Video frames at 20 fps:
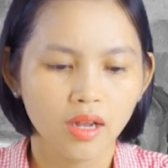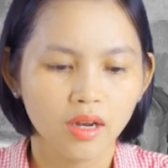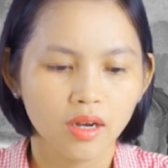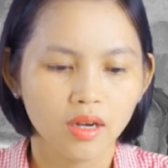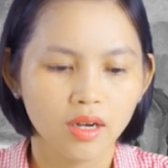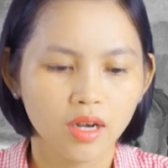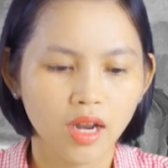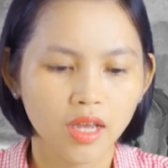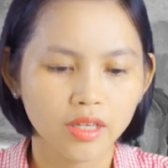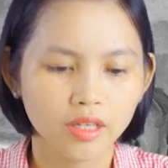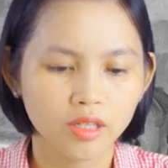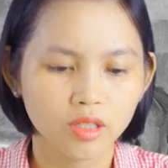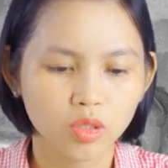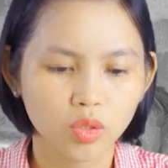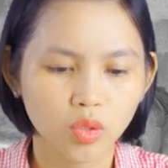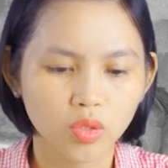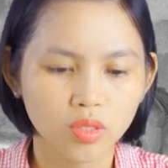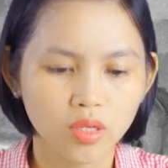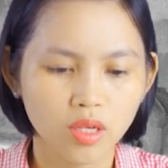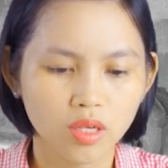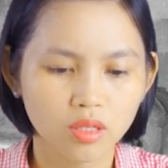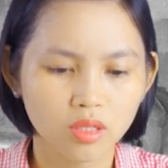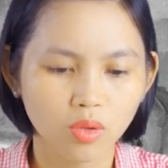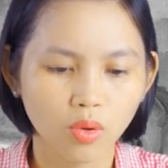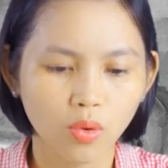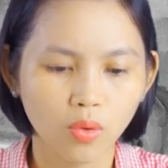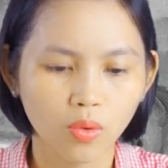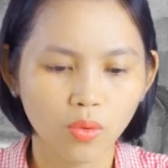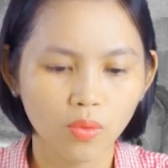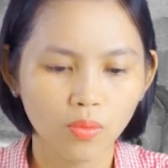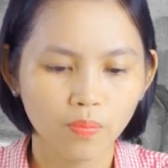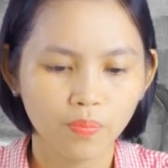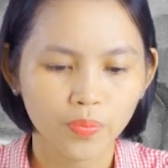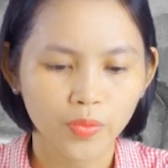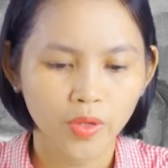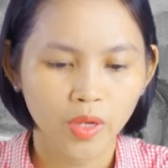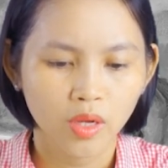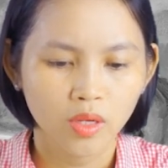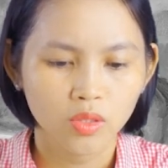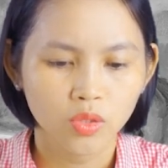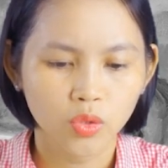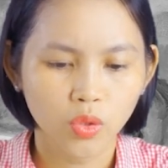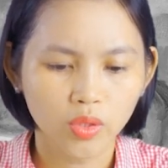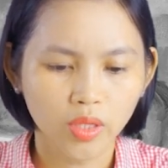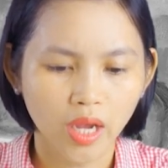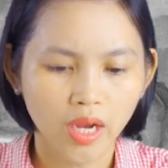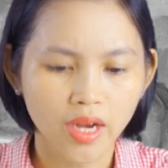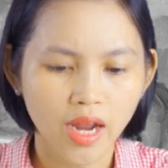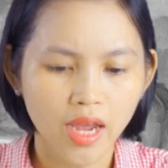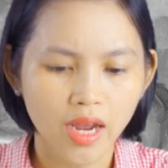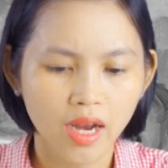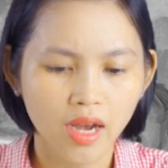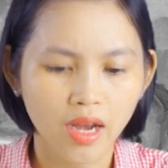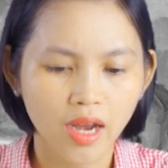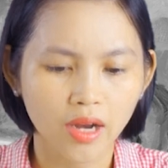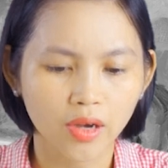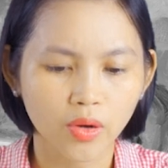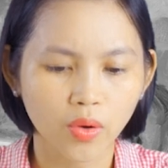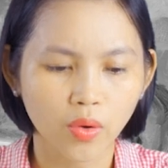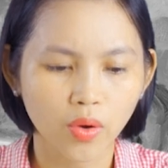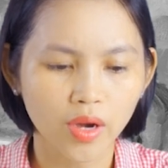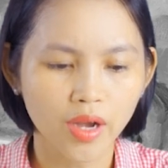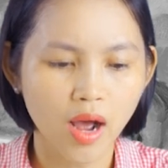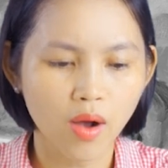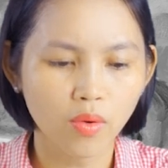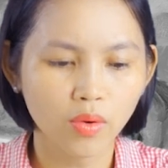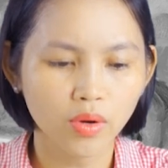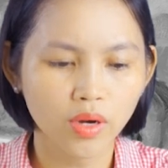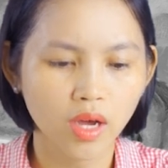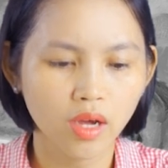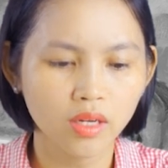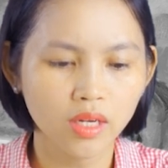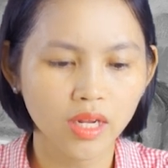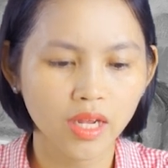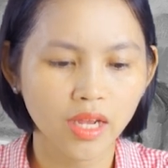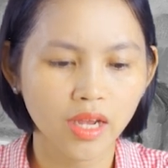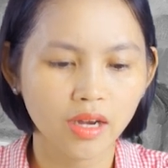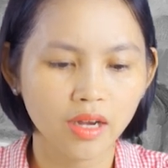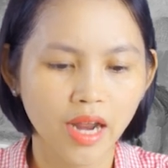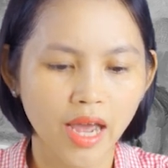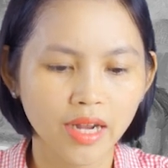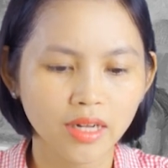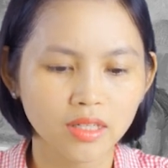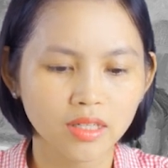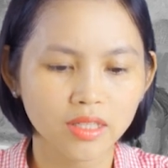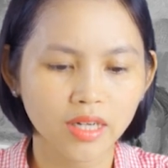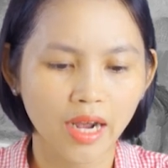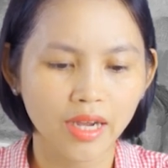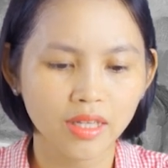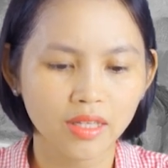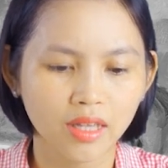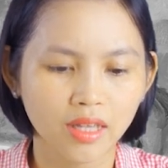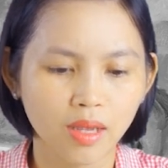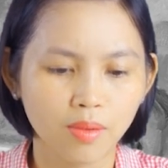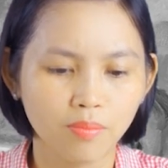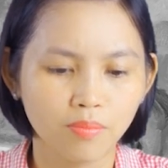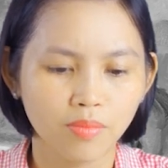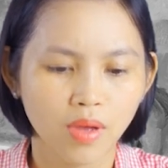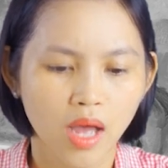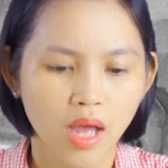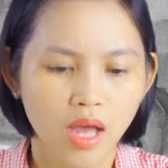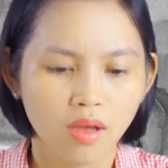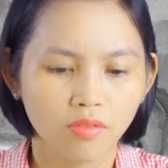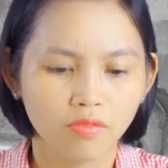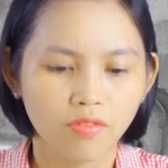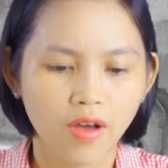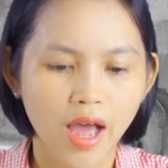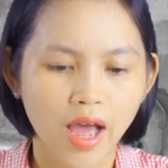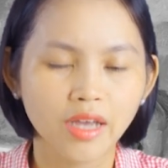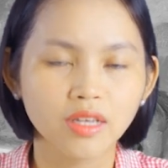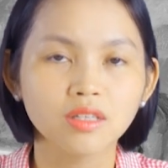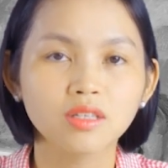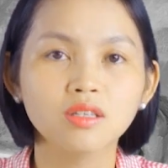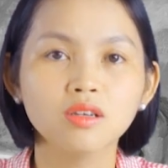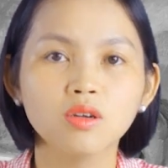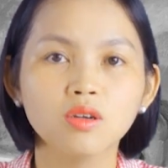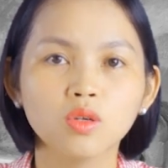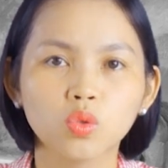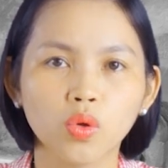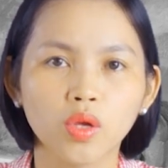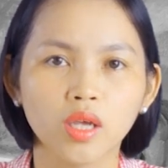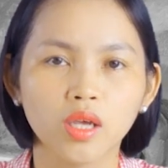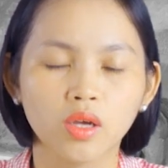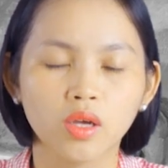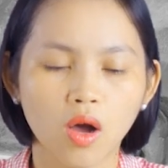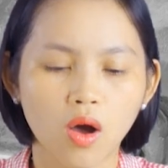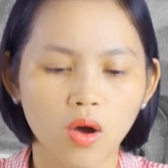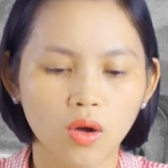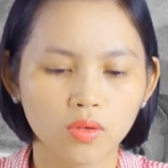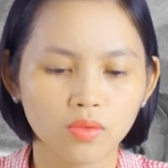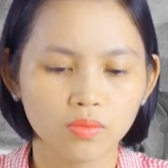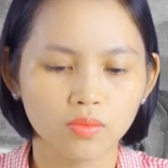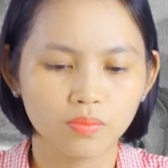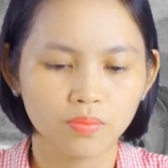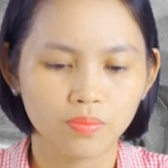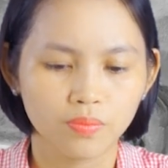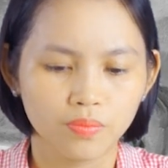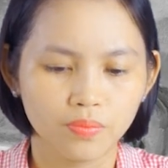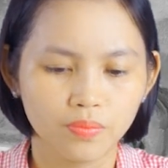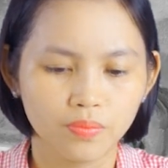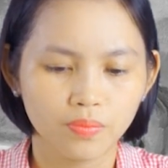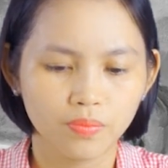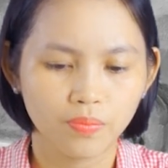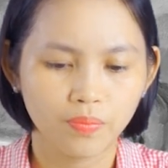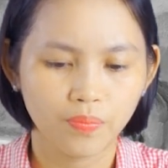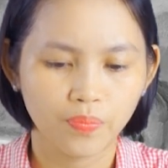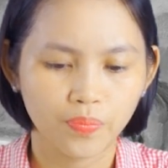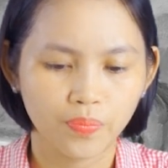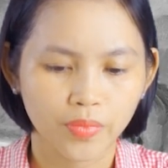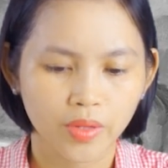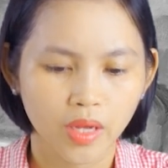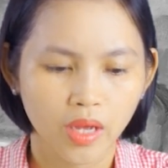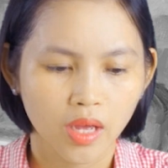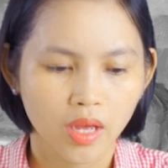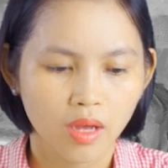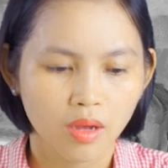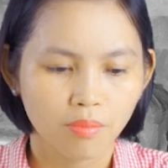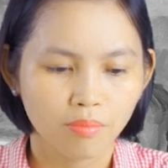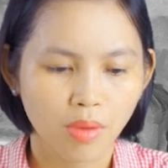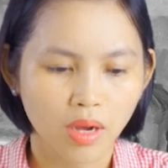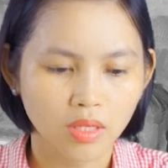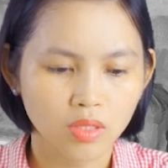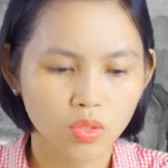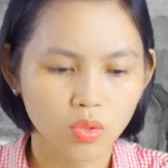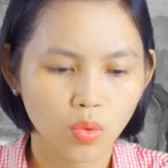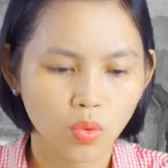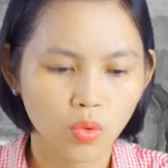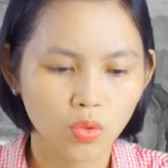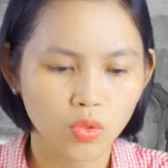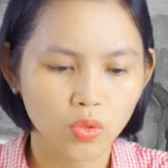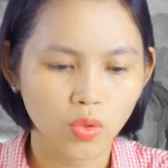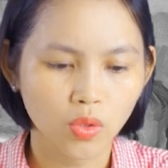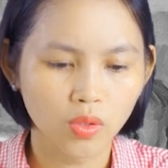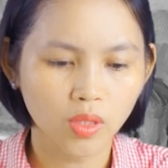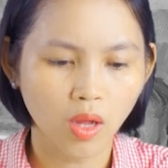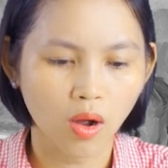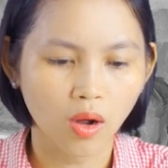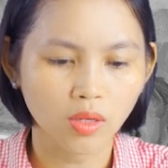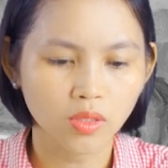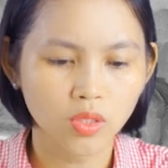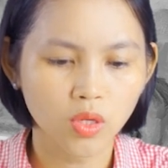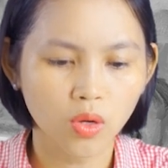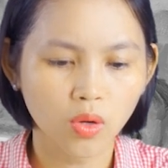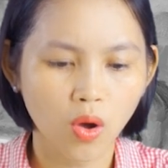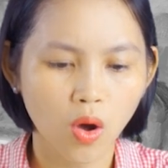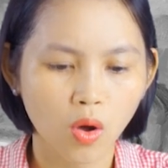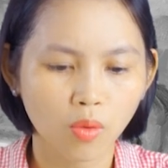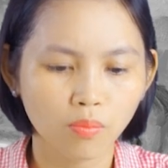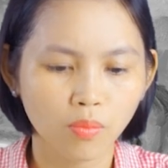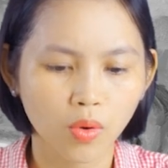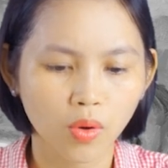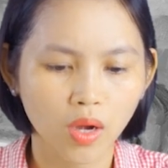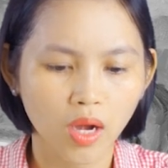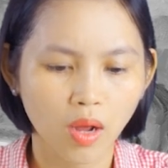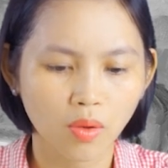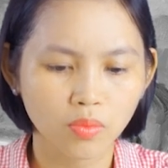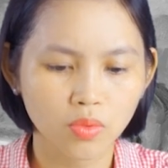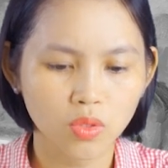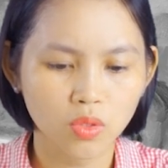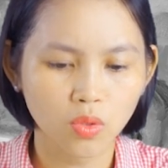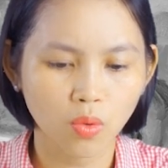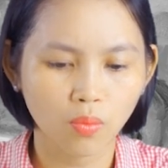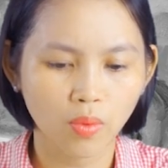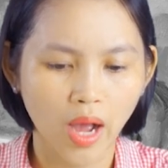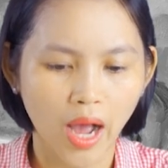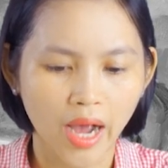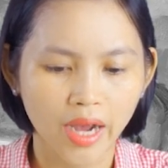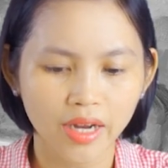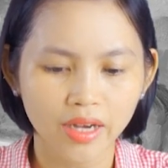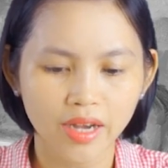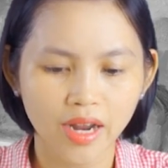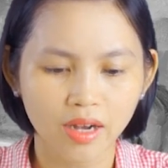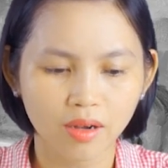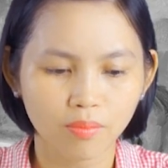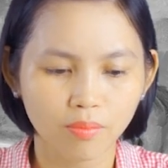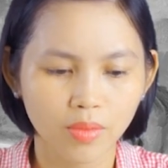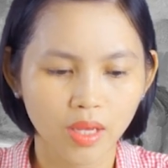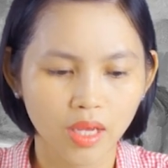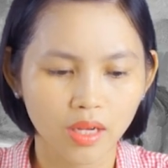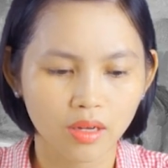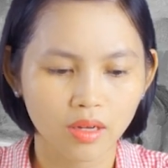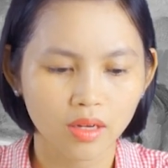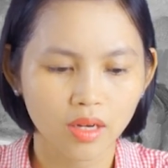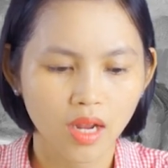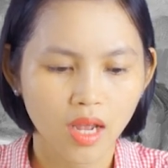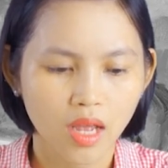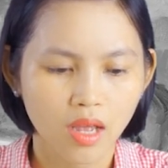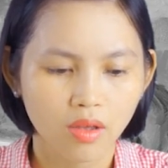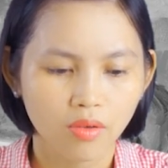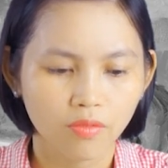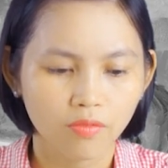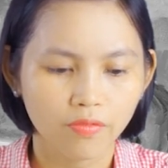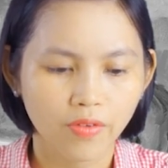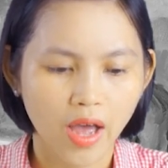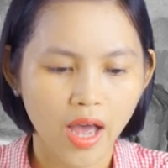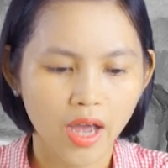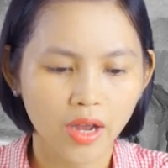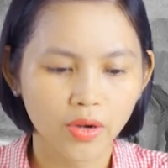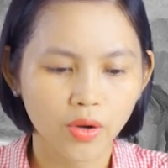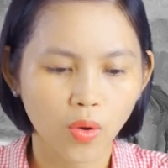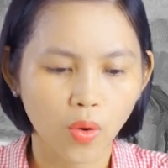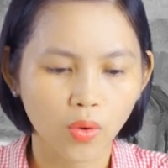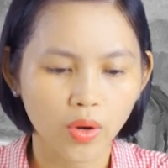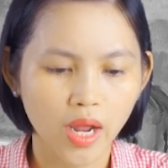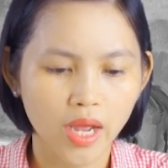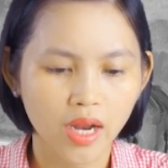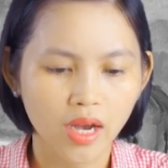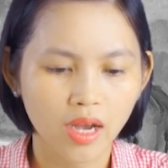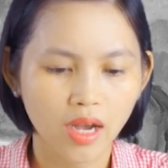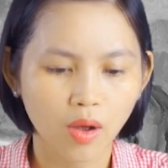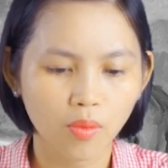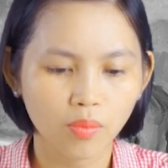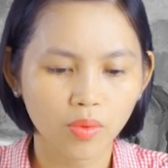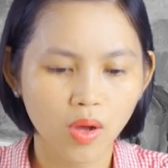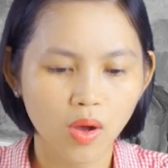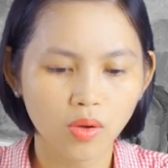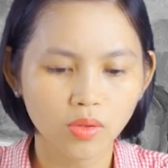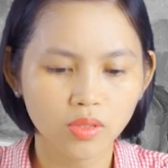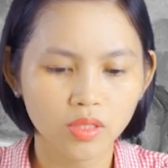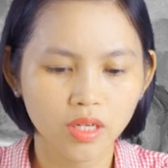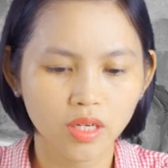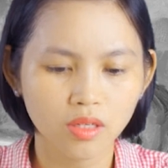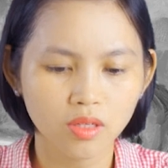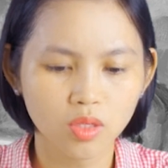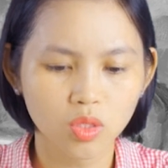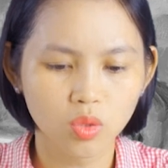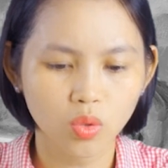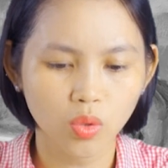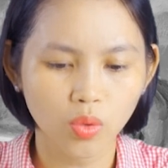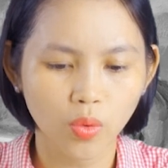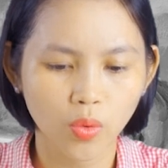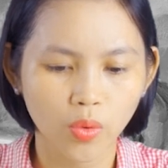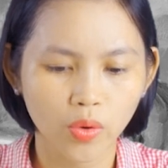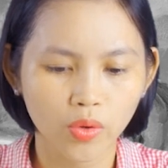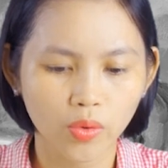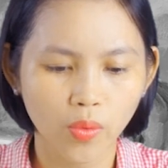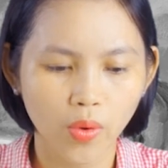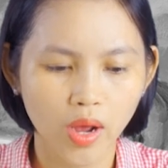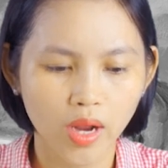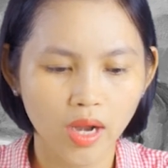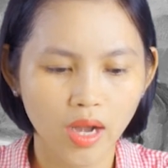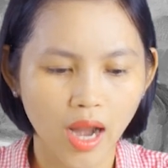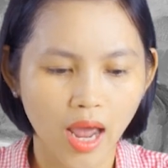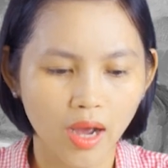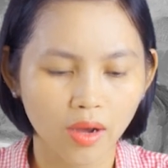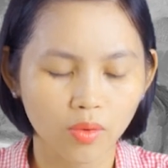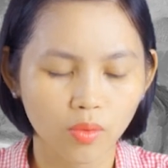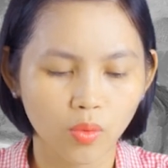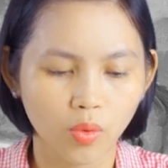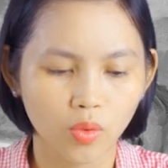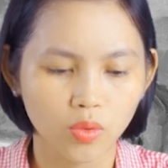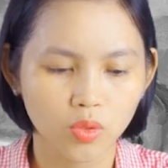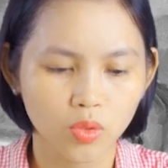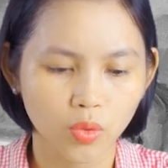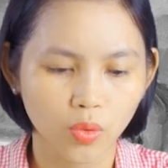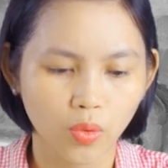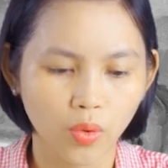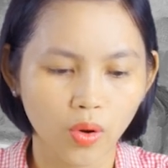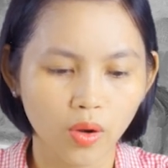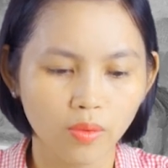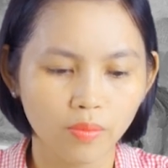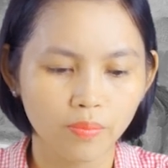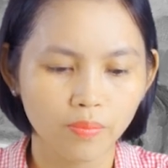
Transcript: Lạy Chúa Giêsu, Chúa thấy đây là nỗi đau đớn nghiền nát trái tim và xương tủy con. Mặc dù Chúa tỏ cho con một lòng sùng ái đặc biệt và đổ đầy lòng con những suối nguồn hoa lạc của Chúa,